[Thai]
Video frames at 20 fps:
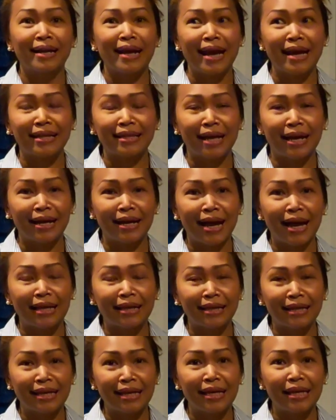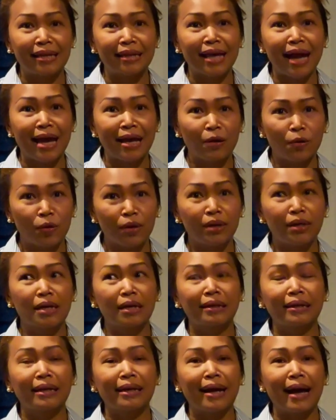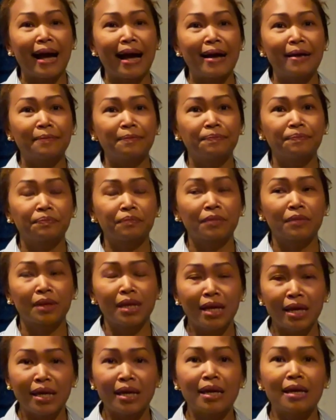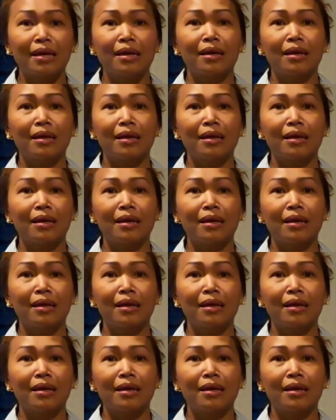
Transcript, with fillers: ในฐานะที่ไทยคนหนึ่งนะคะ ที่